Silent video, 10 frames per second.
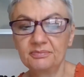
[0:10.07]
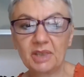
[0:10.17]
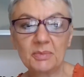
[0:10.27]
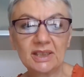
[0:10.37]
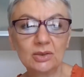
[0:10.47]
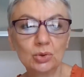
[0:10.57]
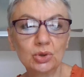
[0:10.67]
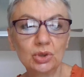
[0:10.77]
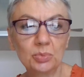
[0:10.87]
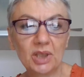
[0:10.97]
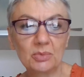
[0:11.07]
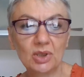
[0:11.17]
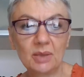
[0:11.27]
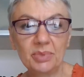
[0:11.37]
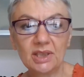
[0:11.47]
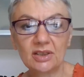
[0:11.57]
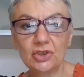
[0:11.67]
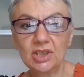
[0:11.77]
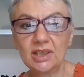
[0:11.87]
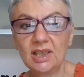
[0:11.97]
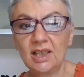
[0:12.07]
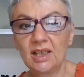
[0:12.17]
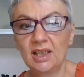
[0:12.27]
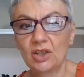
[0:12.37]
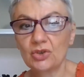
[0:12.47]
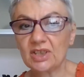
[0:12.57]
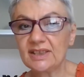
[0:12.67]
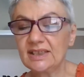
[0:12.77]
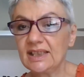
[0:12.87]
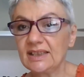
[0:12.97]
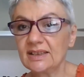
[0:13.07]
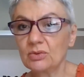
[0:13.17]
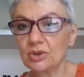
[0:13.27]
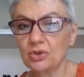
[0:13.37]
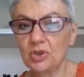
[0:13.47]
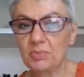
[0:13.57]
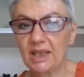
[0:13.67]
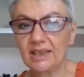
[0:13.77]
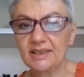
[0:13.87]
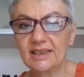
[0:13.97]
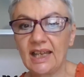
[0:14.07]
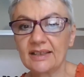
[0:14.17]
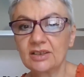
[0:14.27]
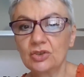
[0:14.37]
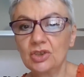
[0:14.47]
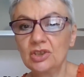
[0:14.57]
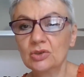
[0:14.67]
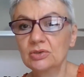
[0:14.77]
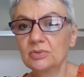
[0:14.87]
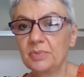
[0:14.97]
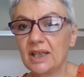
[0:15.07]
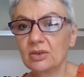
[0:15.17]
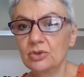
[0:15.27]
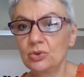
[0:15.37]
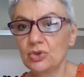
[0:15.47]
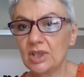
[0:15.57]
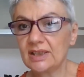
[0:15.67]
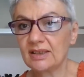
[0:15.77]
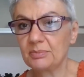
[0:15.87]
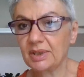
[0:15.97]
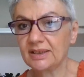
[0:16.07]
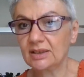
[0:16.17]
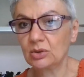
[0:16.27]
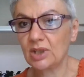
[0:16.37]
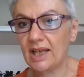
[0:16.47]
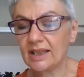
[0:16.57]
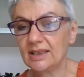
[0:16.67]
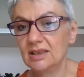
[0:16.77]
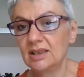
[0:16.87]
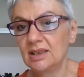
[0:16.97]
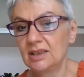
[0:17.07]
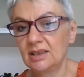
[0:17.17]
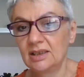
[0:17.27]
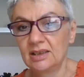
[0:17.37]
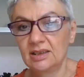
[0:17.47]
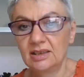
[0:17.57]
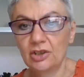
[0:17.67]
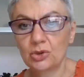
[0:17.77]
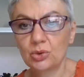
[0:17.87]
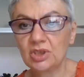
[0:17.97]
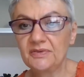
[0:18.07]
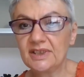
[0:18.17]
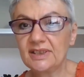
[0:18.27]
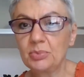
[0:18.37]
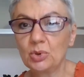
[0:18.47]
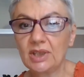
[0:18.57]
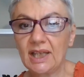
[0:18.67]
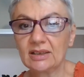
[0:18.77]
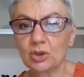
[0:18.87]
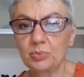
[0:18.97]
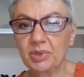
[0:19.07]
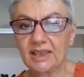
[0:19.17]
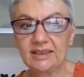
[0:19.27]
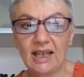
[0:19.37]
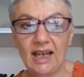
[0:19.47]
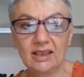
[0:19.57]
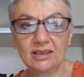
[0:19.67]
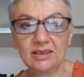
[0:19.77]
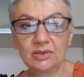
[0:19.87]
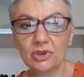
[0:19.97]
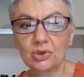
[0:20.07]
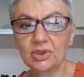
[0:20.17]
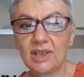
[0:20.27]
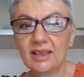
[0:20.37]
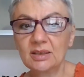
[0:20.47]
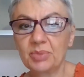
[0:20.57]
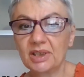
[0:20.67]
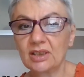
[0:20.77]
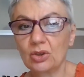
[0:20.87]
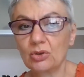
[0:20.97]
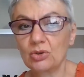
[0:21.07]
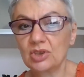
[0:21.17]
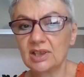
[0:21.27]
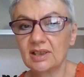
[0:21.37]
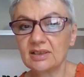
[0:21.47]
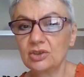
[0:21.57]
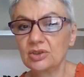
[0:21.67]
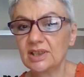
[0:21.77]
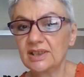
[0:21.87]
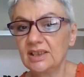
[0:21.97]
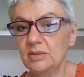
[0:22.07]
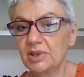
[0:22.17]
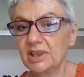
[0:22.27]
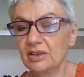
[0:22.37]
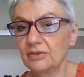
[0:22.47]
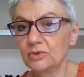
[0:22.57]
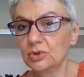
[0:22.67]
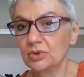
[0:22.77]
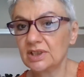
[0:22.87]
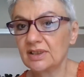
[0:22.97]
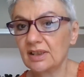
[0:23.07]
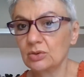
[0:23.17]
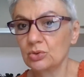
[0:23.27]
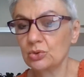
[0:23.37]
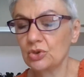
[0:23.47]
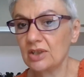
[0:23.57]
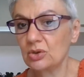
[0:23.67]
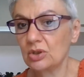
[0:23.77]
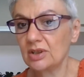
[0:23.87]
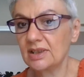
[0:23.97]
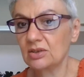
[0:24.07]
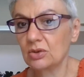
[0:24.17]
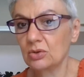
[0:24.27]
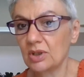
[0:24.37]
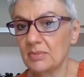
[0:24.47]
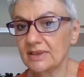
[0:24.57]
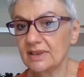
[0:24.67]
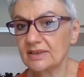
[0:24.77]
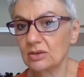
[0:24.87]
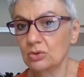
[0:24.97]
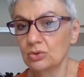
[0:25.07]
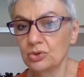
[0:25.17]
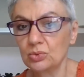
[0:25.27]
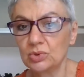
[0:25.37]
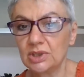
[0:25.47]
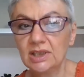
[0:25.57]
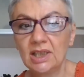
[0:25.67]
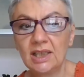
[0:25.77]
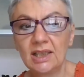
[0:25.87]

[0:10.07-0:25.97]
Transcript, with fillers: Prima di tutto dobbiamo capirci cosa si intende quando si parla di classici. Io non parlo di un genere in particolare, li ho suddivisi più che altro per età. In questo tag prenderò in considerazione dei libri che hanno avuto un discreto successo che siano ancora abbastanza conosciuti,